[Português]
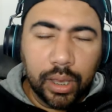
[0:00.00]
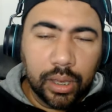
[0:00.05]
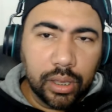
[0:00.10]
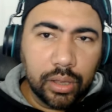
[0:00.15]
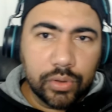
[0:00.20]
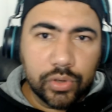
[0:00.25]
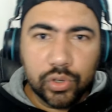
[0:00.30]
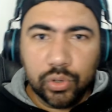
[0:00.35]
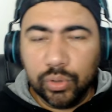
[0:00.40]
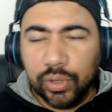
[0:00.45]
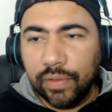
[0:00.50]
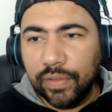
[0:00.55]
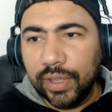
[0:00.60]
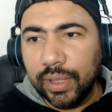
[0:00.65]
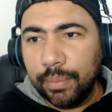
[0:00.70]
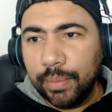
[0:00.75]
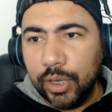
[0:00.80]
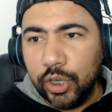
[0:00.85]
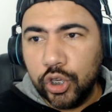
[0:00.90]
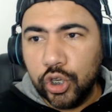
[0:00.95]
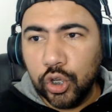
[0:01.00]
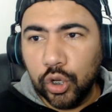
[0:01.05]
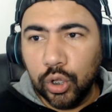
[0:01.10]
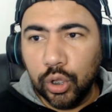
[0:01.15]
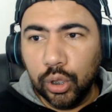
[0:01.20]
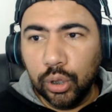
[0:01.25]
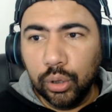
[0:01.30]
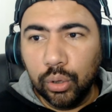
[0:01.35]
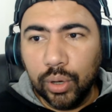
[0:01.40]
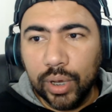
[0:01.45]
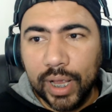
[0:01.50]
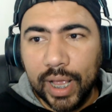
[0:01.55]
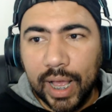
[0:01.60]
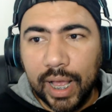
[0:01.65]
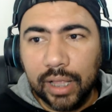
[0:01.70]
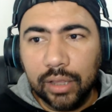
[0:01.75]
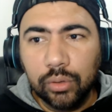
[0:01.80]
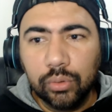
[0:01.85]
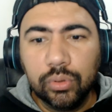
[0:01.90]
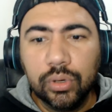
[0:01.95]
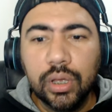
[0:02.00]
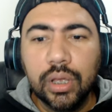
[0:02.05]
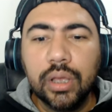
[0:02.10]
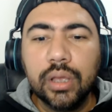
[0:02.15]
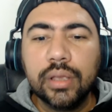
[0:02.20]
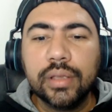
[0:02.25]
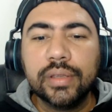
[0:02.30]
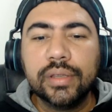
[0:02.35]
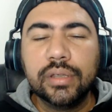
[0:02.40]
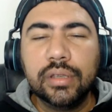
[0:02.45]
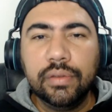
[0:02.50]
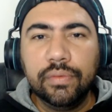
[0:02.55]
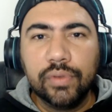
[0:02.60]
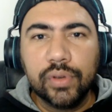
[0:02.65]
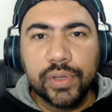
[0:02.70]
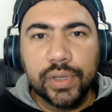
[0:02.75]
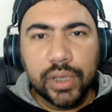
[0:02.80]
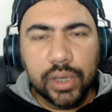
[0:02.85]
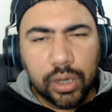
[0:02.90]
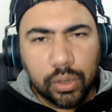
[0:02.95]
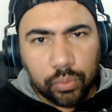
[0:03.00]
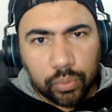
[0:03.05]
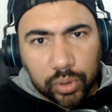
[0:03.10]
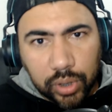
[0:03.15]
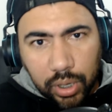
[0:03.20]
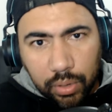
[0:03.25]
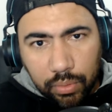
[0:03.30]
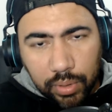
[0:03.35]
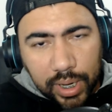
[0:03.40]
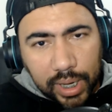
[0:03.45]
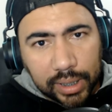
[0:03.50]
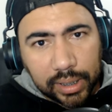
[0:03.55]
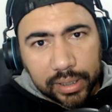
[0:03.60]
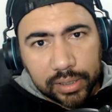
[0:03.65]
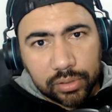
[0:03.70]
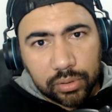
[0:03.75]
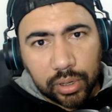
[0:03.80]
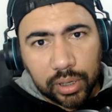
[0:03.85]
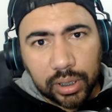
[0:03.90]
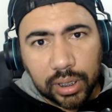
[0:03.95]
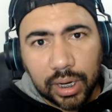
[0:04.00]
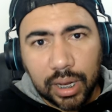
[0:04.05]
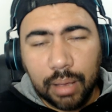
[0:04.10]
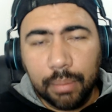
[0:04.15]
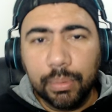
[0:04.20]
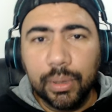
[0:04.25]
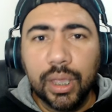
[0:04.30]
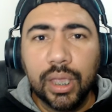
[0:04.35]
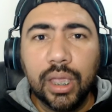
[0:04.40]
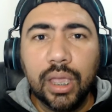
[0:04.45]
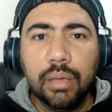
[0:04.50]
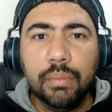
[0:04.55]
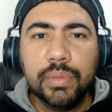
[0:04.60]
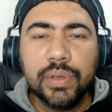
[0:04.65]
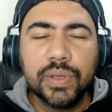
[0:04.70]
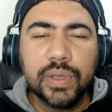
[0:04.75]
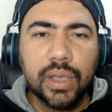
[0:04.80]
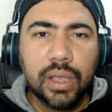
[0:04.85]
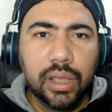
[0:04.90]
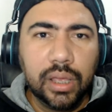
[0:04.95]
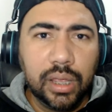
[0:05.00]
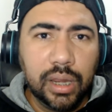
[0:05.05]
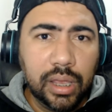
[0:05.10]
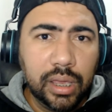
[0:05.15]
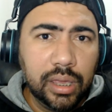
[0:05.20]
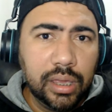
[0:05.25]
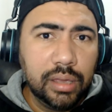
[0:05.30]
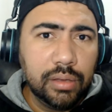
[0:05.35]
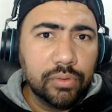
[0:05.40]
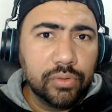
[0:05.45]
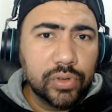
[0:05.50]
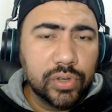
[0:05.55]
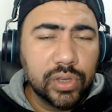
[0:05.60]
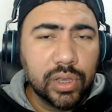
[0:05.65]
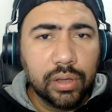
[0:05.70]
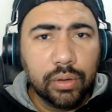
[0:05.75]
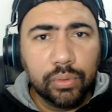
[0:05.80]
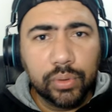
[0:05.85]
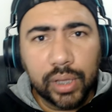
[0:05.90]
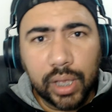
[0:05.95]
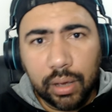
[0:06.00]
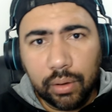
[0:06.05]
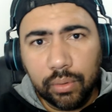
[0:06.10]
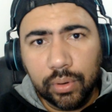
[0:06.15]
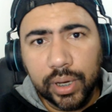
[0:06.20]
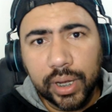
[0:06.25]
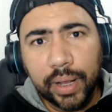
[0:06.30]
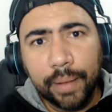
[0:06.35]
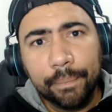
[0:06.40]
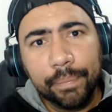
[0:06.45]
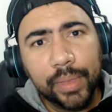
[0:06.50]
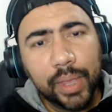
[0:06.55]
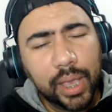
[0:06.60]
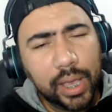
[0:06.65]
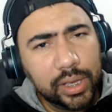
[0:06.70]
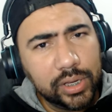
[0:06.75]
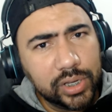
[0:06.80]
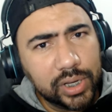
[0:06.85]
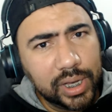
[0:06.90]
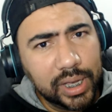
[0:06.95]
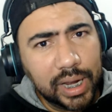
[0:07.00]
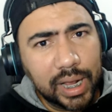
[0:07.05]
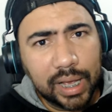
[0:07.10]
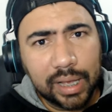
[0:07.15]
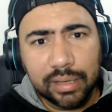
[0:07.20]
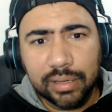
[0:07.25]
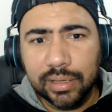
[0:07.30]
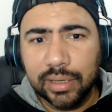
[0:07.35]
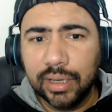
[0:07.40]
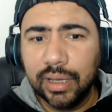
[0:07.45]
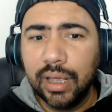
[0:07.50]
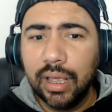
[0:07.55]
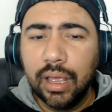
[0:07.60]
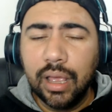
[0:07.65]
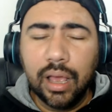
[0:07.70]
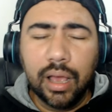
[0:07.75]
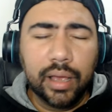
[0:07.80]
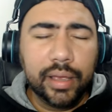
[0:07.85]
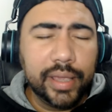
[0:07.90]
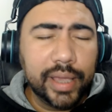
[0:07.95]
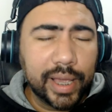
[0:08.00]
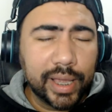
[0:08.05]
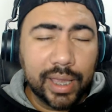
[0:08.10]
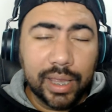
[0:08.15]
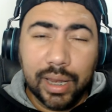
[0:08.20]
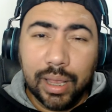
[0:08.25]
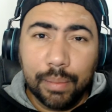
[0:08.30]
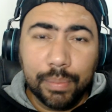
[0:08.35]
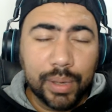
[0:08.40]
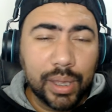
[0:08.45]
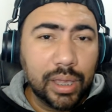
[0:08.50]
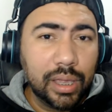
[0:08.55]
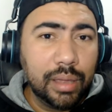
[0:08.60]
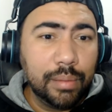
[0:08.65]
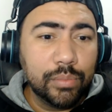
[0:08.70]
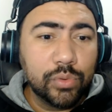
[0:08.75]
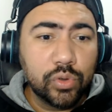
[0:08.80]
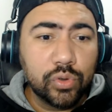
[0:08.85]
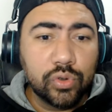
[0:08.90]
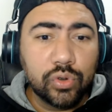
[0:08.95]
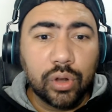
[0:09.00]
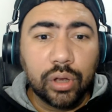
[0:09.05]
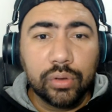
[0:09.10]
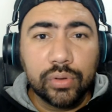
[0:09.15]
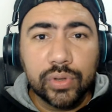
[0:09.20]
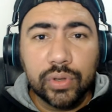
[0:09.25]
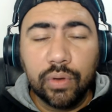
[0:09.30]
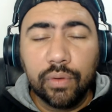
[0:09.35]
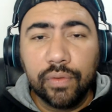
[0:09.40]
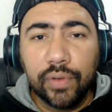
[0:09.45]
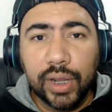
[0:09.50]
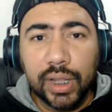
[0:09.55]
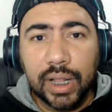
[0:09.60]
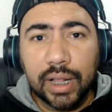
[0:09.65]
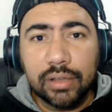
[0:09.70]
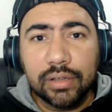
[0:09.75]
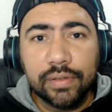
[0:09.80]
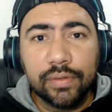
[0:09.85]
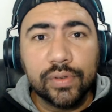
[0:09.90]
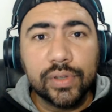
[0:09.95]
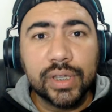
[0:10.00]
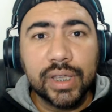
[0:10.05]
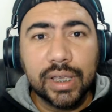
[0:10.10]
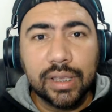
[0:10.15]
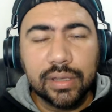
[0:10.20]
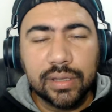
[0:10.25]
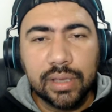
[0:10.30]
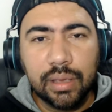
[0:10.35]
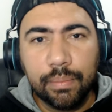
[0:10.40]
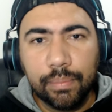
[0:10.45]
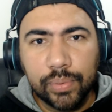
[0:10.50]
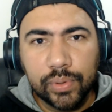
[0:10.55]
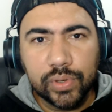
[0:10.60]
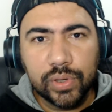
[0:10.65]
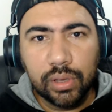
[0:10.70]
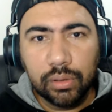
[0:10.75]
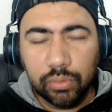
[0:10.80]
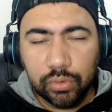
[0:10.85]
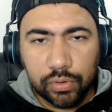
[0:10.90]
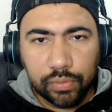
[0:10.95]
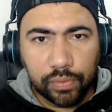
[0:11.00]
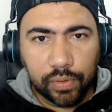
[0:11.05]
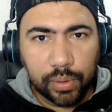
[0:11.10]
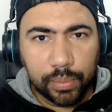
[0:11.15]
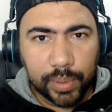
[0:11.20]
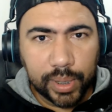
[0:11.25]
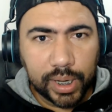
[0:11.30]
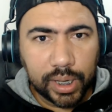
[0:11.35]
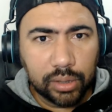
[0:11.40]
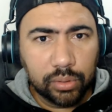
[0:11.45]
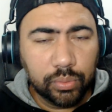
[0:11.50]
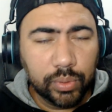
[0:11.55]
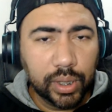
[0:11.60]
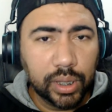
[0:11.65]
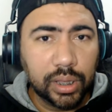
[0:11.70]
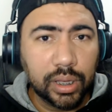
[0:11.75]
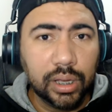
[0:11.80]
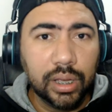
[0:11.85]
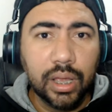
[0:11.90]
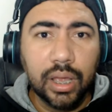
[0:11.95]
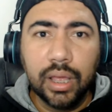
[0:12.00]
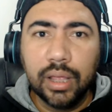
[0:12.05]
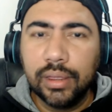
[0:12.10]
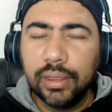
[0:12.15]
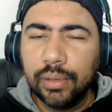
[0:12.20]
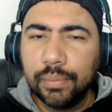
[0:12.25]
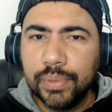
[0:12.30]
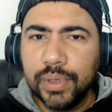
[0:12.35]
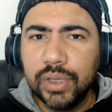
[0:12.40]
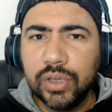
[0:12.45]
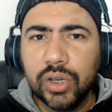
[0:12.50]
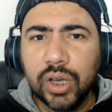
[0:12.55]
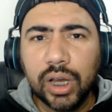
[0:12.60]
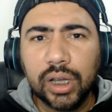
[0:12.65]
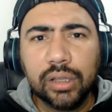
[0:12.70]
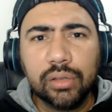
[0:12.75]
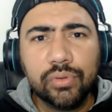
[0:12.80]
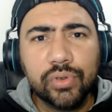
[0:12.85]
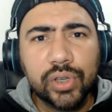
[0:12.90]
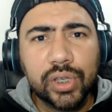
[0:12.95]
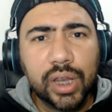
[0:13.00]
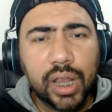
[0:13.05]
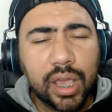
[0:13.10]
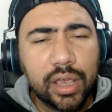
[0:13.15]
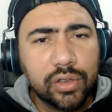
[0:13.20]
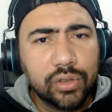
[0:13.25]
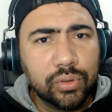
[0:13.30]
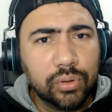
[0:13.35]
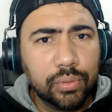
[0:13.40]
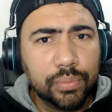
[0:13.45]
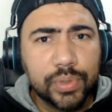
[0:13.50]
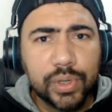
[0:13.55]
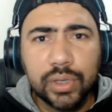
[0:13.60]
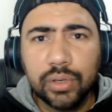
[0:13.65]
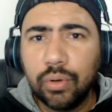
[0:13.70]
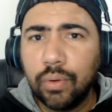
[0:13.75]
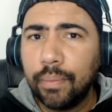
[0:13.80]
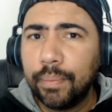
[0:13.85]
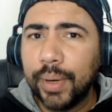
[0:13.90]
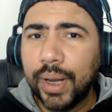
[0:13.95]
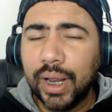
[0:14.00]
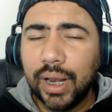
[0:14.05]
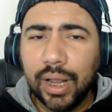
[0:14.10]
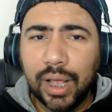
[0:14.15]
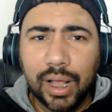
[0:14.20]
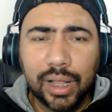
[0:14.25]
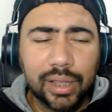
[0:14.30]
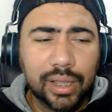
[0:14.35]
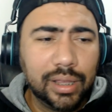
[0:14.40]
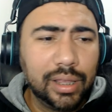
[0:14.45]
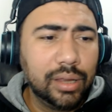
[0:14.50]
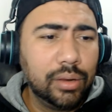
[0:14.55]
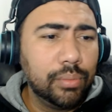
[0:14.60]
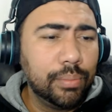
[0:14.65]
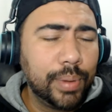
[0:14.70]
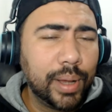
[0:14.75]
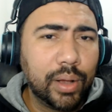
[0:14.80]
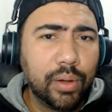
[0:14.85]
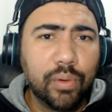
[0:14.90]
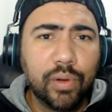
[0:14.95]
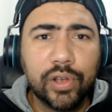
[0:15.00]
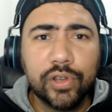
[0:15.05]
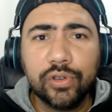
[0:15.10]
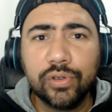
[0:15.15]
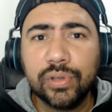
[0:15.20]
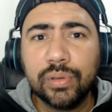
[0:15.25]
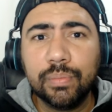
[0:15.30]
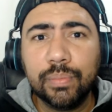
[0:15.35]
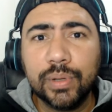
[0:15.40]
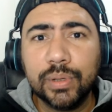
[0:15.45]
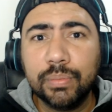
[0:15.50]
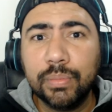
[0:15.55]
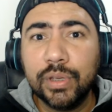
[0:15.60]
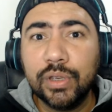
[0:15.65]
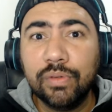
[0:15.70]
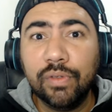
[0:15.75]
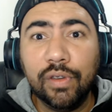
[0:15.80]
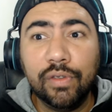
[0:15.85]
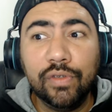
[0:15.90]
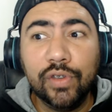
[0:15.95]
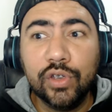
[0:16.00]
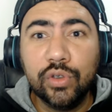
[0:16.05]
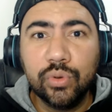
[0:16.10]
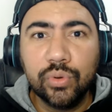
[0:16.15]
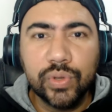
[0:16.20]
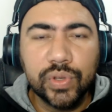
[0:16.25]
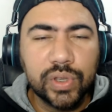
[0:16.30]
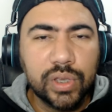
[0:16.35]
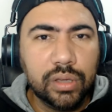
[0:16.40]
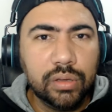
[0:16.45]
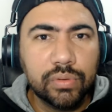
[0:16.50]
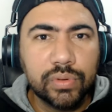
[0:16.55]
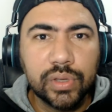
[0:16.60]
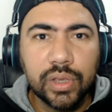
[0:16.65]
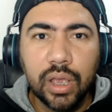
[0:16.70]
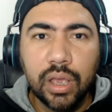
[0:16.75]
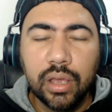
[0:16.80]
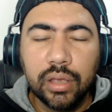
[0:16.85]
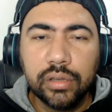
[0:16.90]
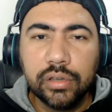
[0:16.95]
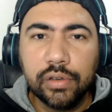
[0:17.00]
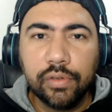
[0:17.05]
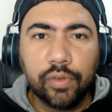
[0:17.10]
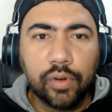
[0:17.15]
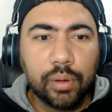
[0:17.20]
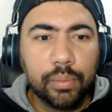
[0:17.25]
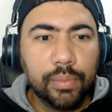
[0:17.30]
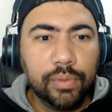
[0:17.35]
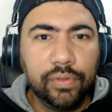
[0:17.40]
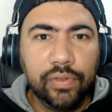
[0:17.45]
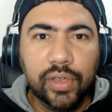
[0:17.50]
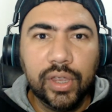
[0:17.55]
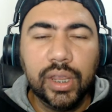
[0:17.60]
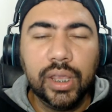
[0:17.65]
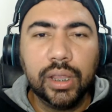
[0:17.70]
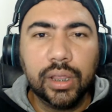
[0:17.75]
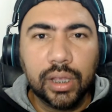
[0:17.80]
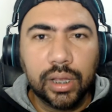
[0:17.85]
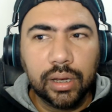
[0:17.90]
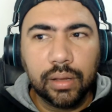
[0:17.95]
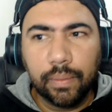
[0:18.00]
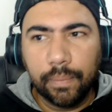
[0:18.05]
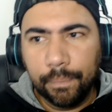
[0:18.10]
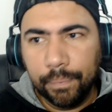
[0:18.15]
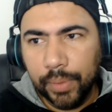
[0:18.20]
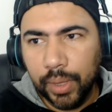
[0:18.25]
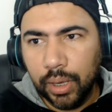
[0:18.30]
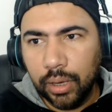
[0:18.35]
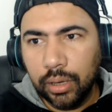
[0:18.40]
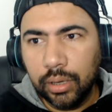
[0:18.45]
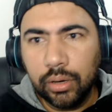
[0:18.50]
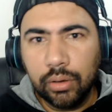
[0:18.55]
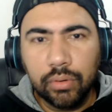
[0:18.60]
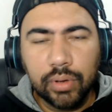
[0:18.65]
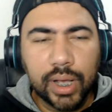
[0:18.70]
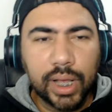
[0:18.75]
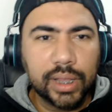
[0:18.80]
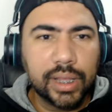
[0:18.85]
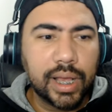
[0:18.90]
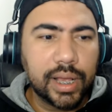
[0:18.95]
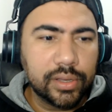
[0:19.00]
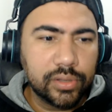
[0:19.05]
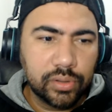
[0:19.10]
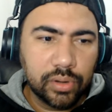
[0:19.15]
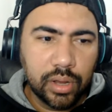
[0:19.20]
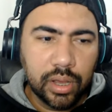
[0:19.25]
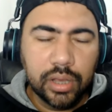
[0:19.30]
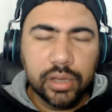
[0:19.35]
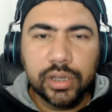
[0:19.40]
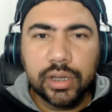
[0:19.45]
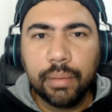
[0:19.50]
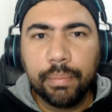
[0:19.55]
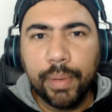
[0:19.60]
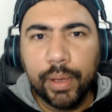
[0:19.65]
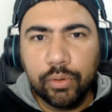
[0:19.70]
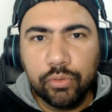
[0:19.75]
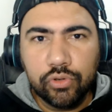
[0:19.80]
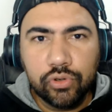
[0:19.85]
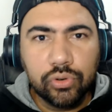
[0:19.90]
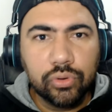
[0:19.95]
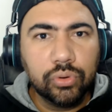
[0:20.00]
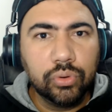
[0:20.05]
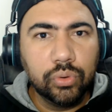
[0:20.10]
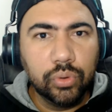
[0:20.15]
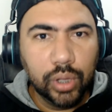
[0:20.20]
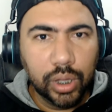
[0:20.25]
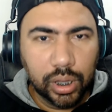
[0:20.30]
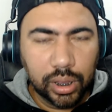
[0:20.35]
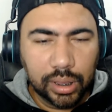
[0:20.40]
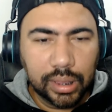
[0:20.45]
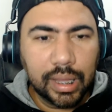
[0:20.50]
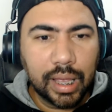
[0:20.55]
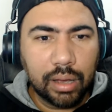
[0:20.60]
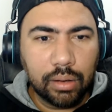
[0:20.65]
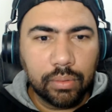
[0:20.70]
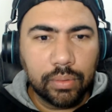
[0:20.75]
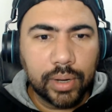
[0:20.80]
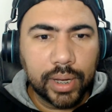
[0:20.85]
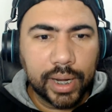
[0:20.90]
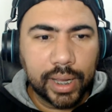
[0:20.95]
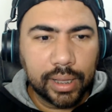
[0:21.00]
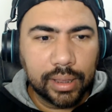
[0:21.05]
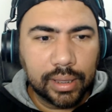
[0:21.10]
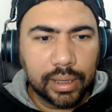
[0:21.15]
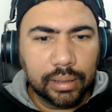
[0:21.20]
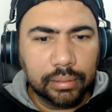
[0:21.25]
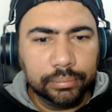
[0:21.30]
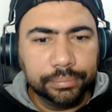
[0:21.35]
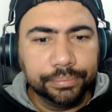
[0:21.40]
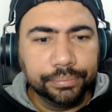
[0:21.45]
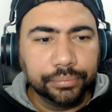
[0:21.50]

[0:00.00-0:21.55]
Eu estou devidamente logado. Se você não tem um cadastro ainda na Epic Games, crie o seu na hora, é de graça. E aqui na Epic Games os jogos são ofertados a você 100% de forma gratuita. Não precisa de cartão de crédito, não precisa comprar nada, dele um pacote, simplesmente ver videozinhos de forma infinita. Não, cria um cadastro, já pega o jogo na hora, tá?